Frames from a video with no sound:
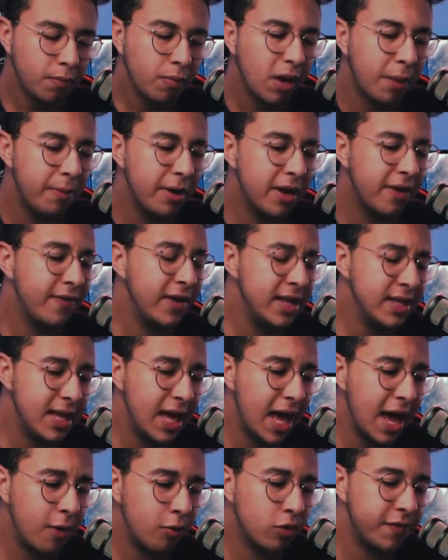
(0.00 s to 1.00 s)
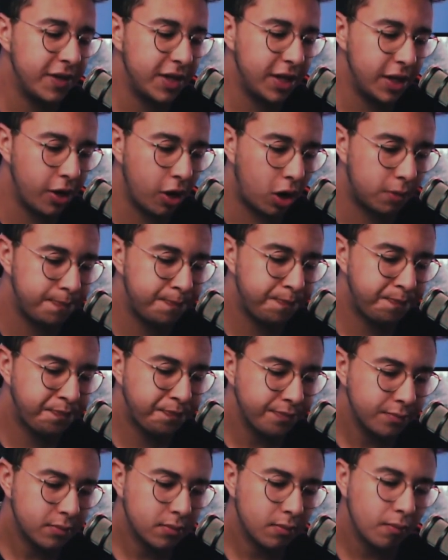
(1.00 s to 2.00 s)
Per 20 euro vi dirò
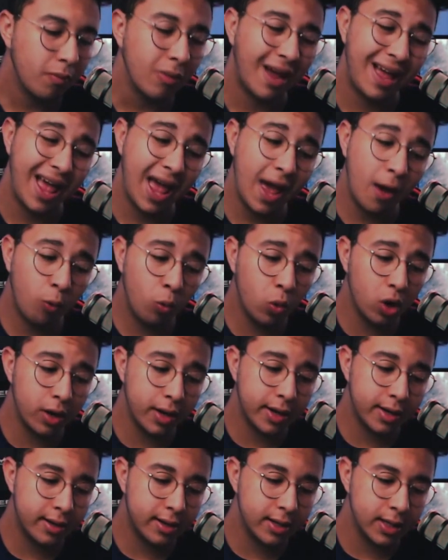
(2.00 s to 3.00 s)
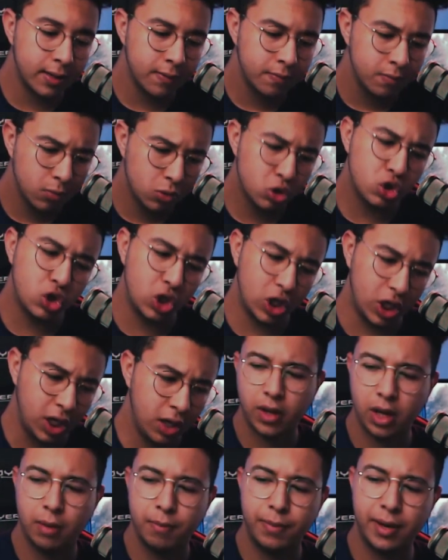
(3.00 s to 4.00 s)
è worth?
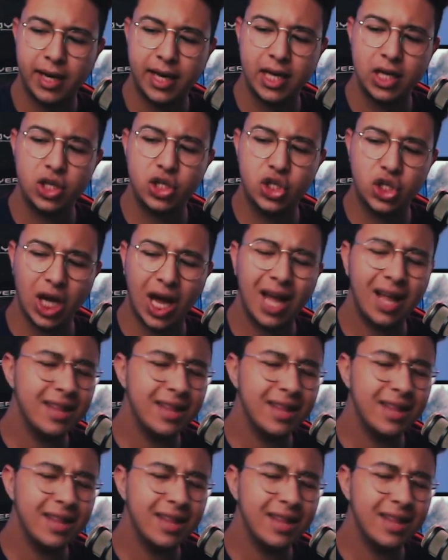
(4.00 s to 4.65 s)
Sì, perché già